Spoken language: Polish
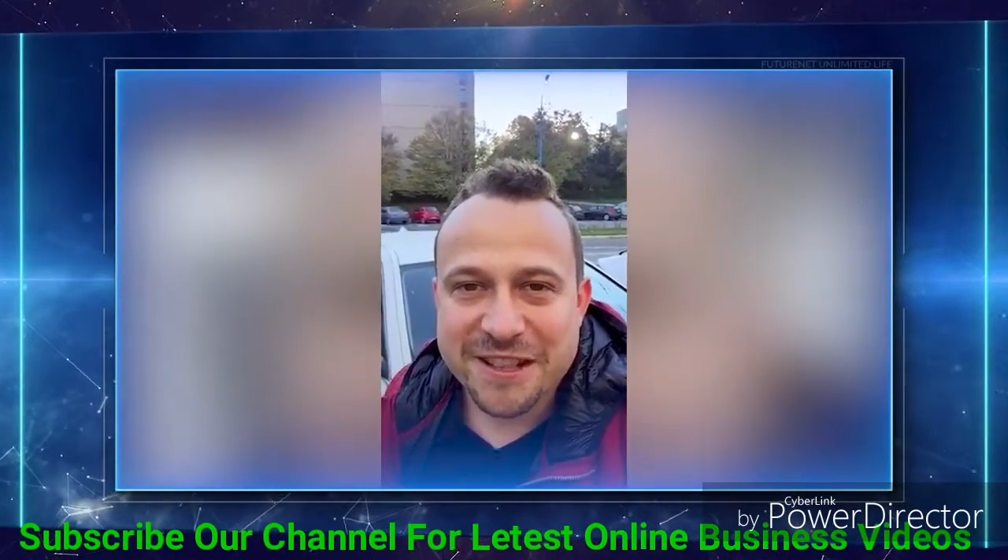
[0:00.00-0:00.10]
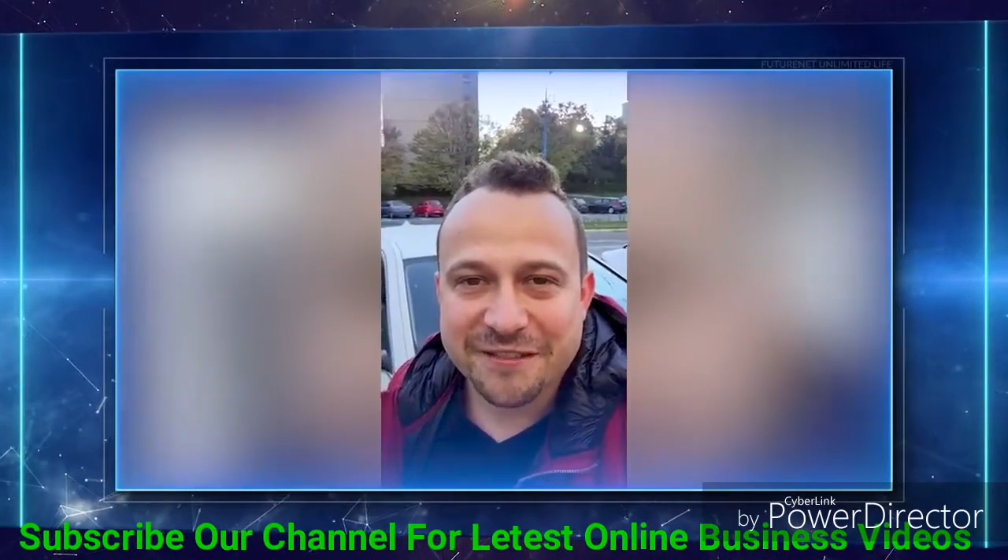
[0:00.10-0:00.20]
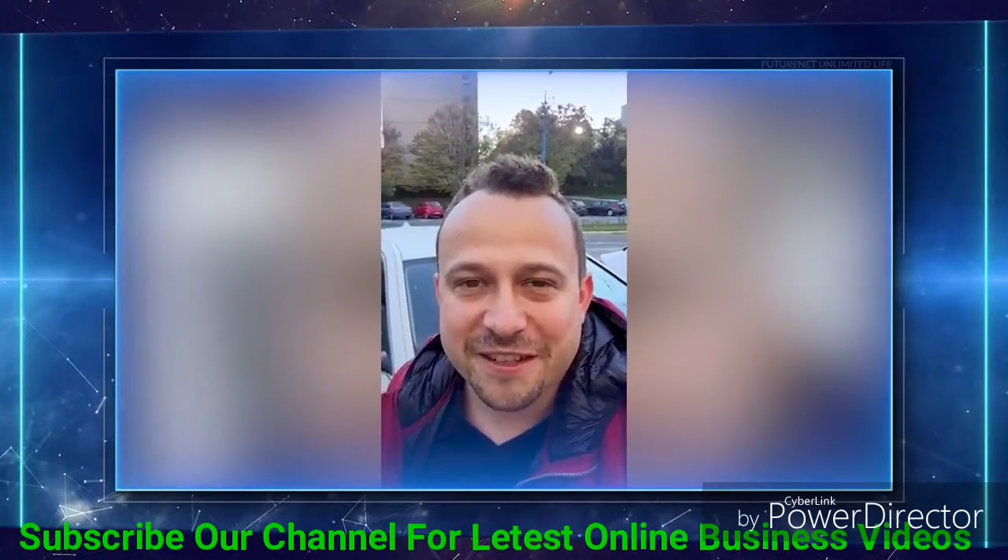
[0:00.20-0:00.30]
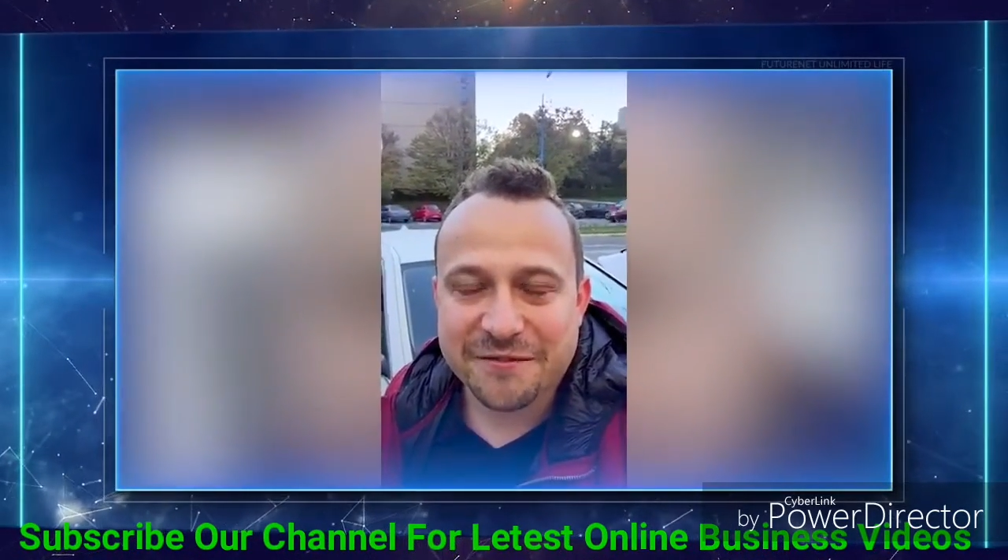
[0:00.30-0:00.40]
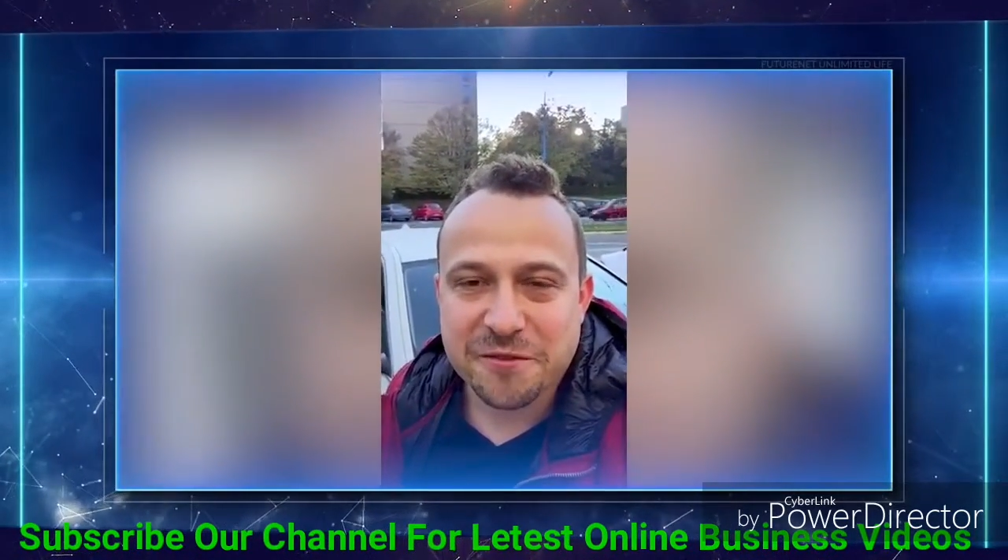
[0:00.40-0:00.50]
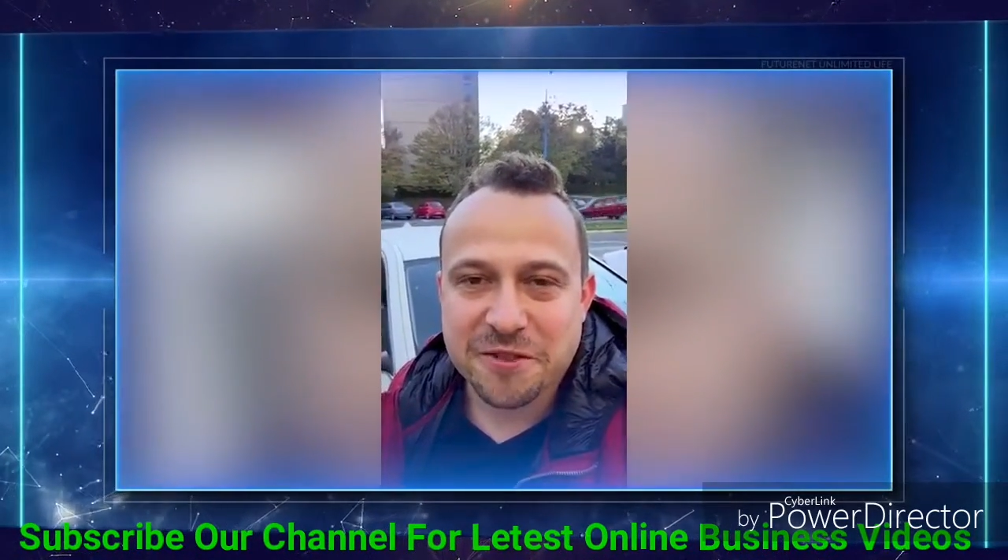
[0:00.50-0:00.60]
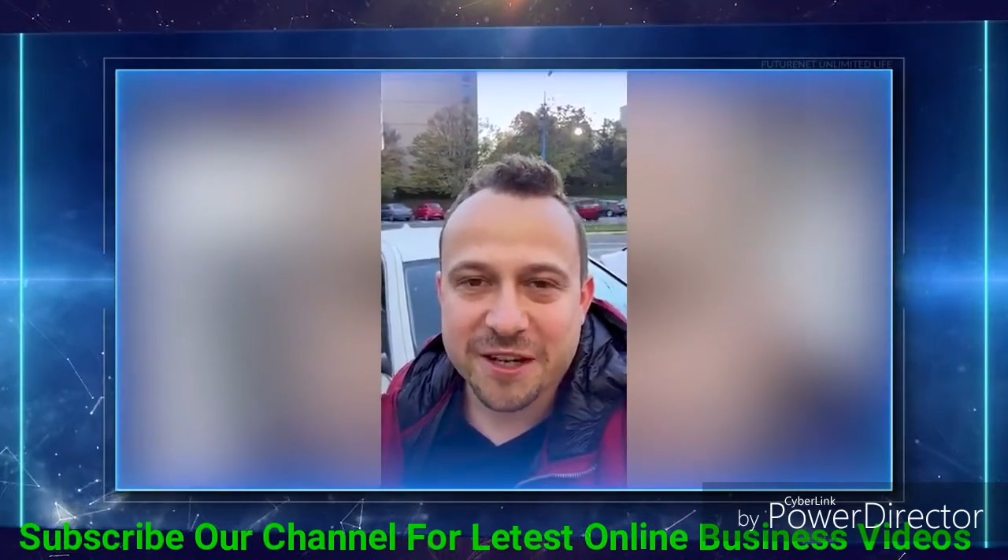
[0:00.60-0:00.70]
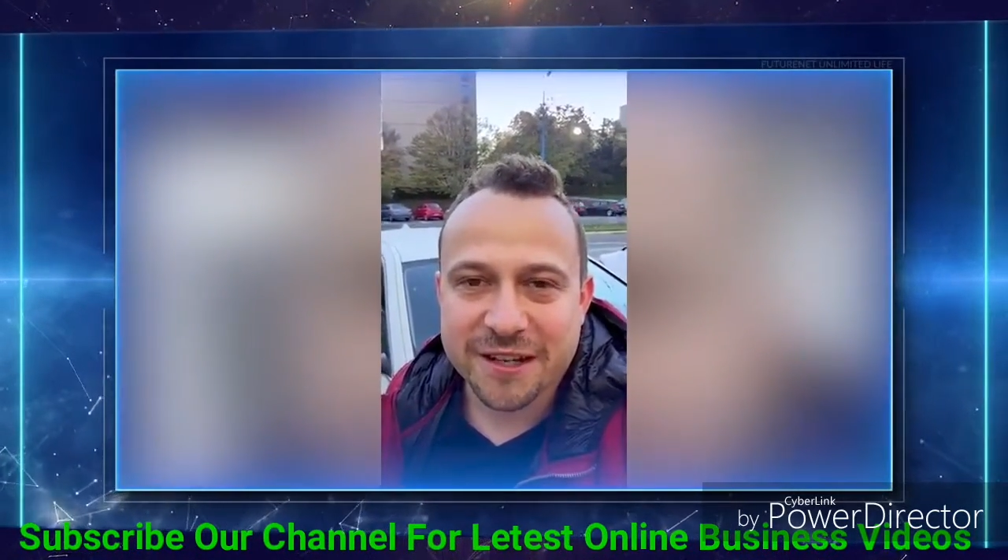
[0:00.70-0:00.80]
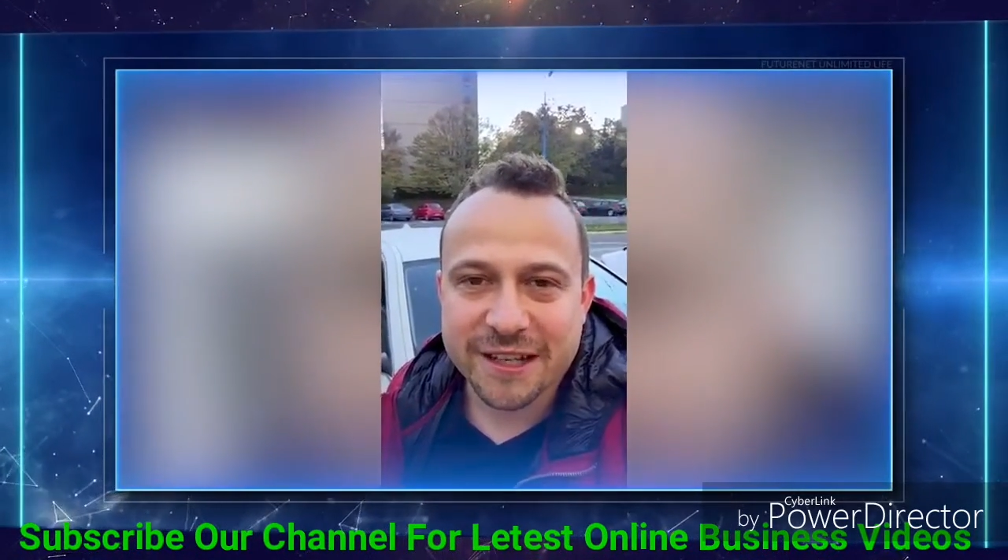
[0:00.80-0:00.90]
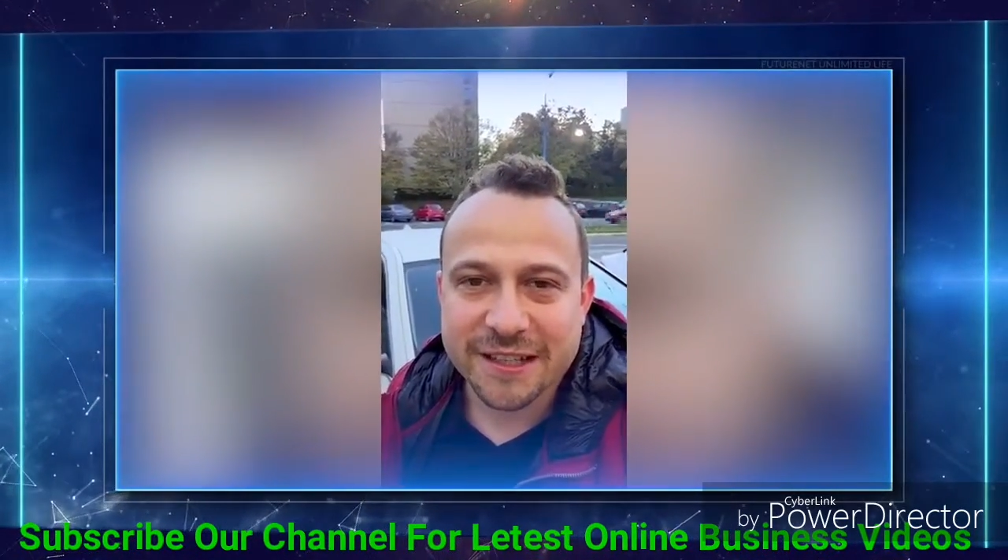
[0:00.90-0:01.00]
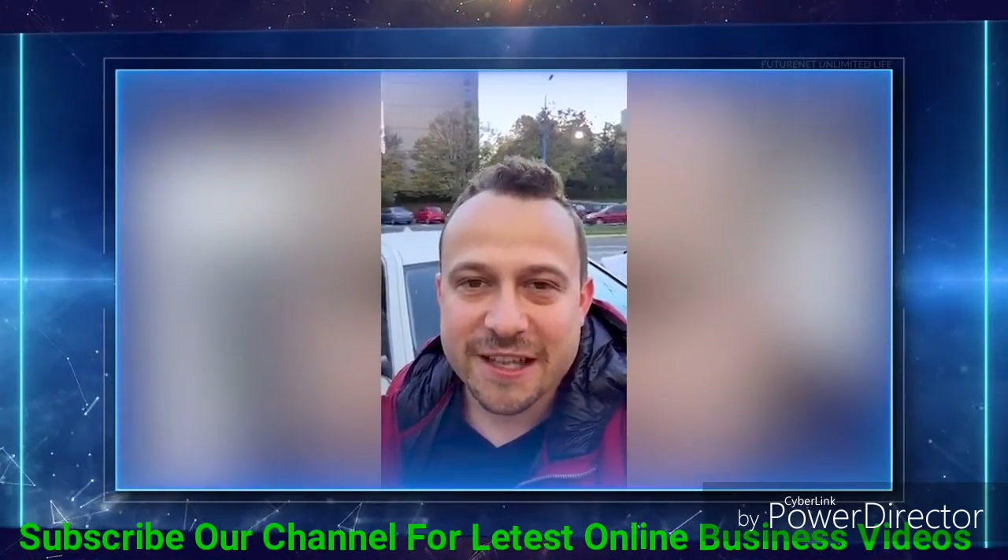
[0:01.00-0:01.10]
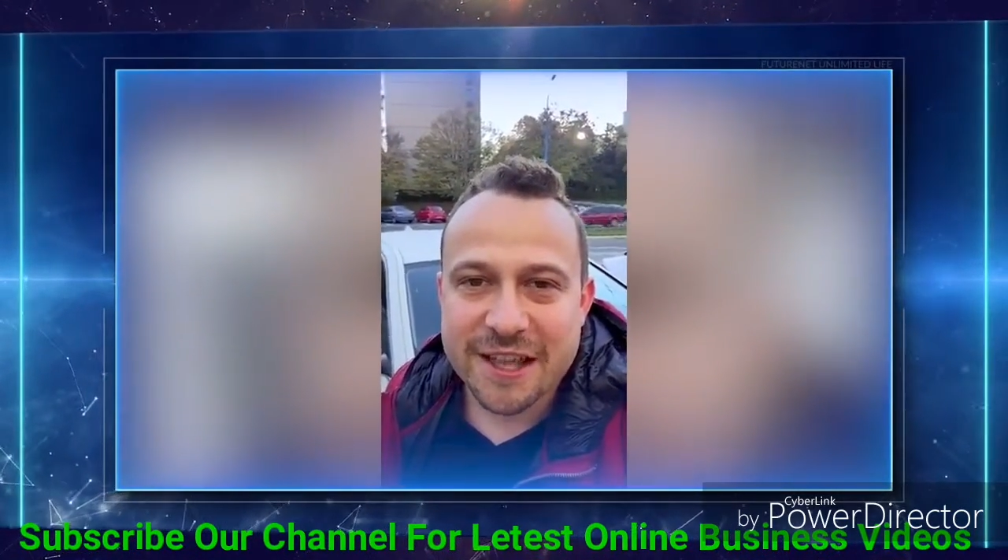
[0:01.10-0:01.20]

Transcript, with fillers: dla Was FutureNet